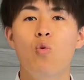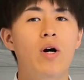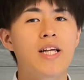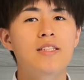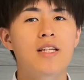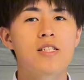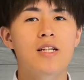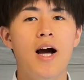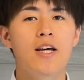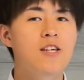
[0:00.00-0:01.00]
私た
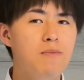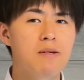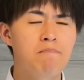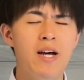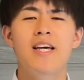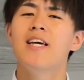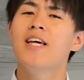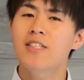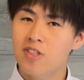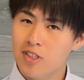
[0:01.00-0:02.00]
ちが日々
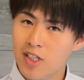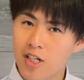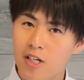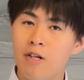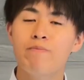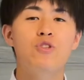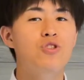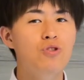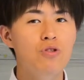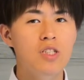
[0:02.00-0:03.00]
必死に
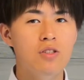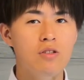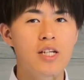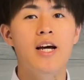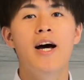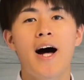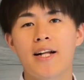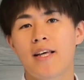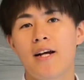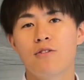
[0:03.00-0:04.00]
忠実に
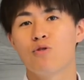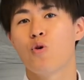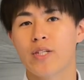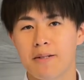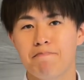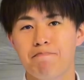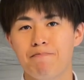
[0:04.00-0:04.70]
働くとき、